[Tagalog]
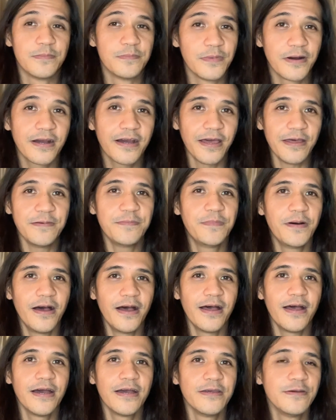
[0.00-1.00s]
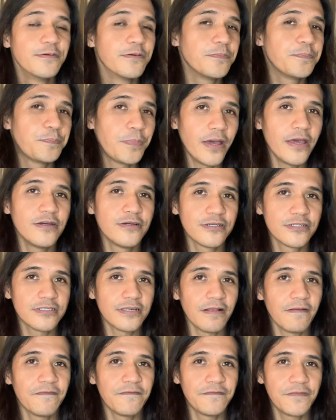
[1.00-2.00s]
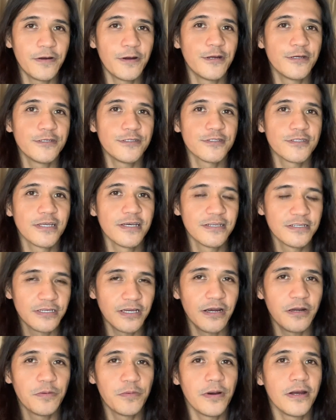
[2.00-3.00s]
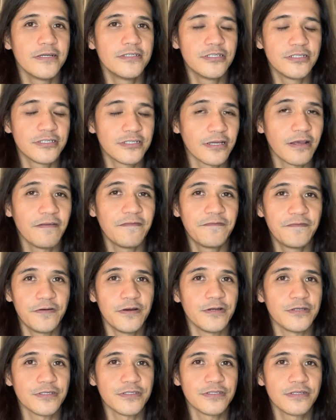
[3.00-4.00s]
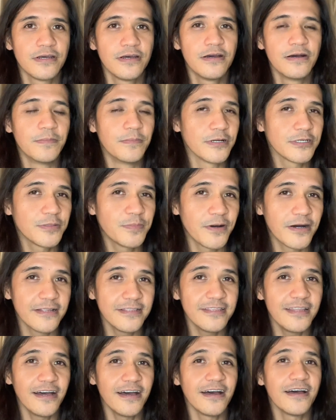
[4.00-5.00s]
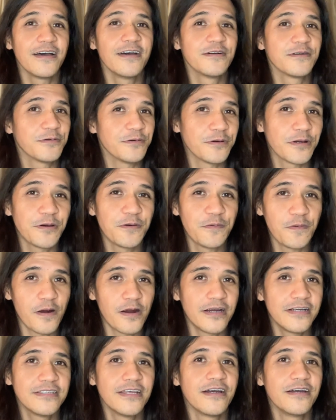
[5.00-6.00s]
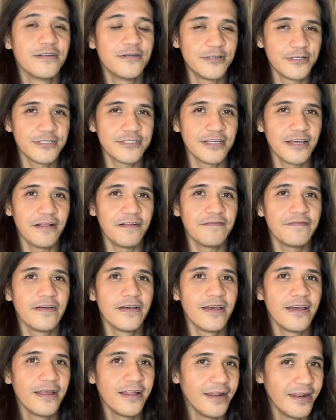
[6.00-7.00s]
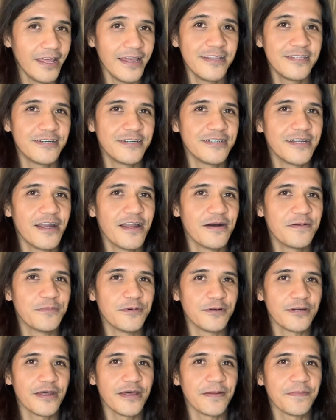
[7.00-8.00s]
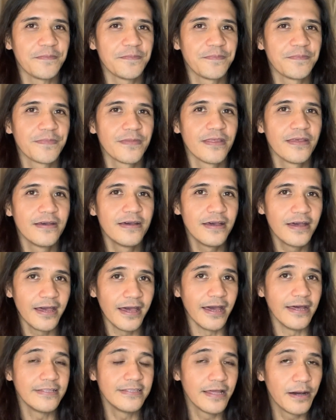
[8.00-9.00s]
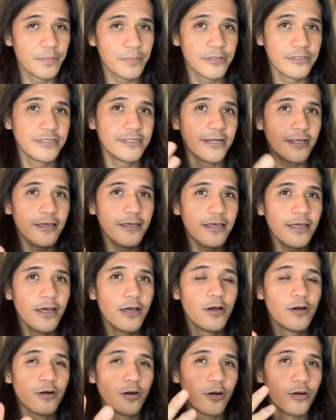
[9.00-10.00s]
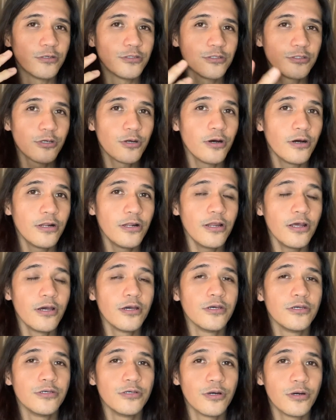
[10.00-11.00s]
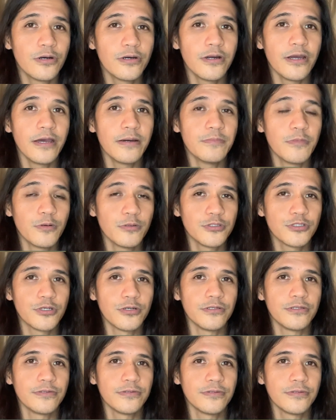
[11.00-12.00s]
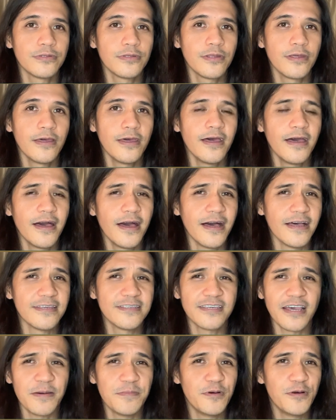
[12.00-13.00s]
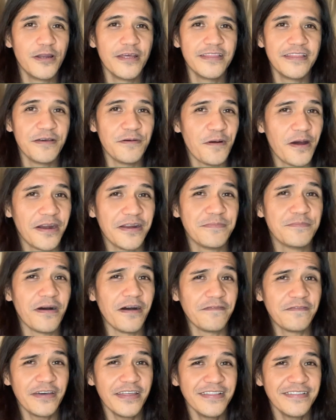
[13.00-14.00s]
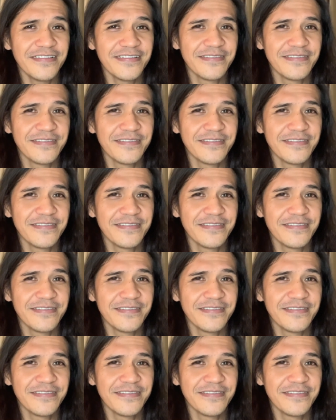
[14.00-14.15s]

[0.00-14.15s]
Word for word: Magkaiba yung pay yourself first sa reward yourself first. Mas maganda kung reward yourself later na lang muna. And number three, control your emotion. Sabi ulit ni Warren Buffett,